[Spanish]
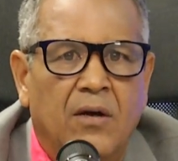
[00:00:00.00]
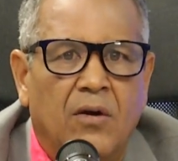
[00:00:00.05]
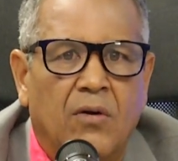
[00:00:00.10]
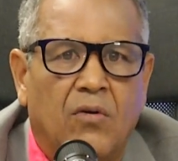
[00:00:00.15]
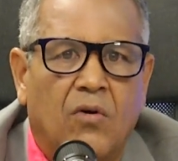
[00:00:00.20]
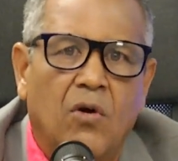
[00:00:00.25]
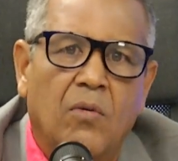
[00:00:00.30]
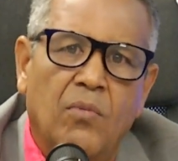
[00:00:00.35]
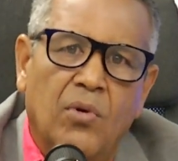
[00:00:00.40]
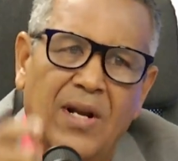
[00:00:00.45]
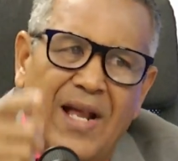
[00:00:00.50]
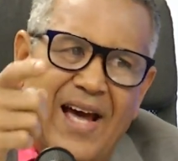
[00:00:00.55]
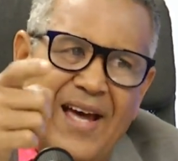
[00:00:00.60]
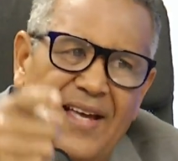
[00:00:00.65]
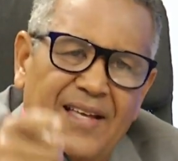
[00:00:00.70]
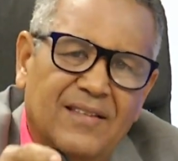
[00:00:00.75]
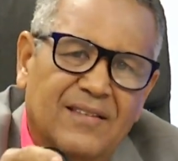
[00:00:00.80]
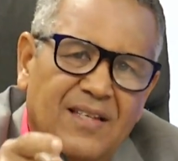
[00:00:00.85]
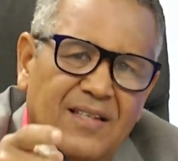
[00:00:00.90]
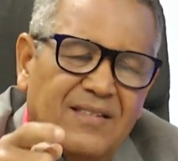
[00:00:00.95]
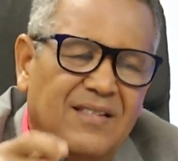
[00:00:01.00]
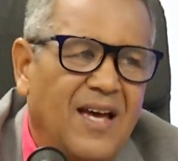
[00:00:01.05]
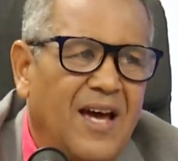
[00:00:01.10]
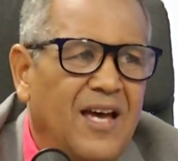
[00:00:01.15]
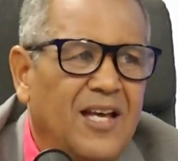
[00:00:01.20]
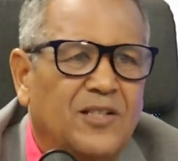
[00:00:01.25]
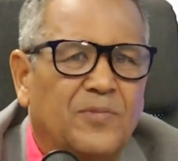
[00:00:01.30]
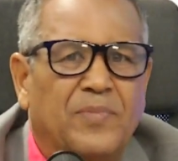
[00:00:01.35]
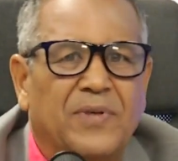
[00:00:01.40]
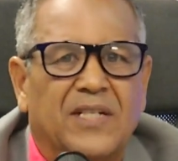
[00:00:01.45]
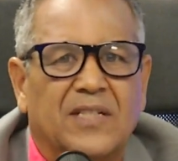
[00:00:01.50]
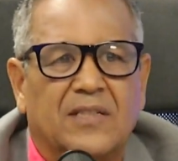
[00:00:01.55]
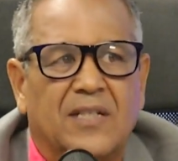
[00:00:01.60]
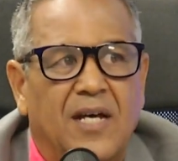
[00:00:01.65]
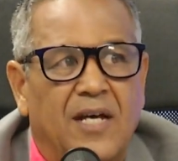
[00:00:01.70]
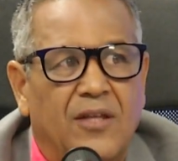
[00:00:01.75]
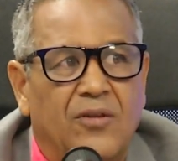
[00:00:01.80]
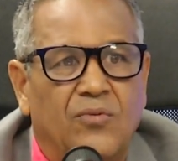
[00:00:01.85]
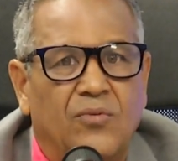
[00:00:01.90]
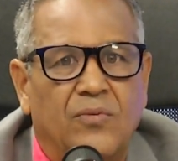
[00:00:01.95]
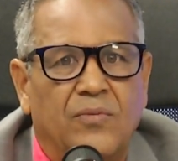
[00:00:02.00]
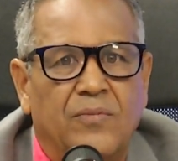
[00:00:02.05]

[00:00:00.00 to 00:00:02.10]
cómo la gente se ha expresado,